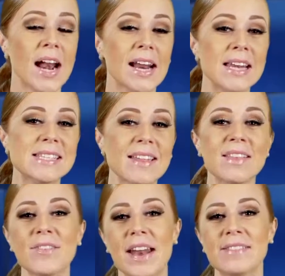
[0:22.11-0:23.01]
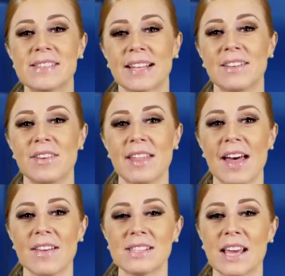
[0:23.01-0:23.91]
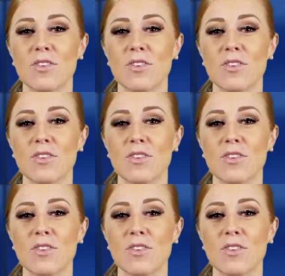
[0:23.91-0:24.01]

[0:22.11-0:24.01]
realizan diferentes actividades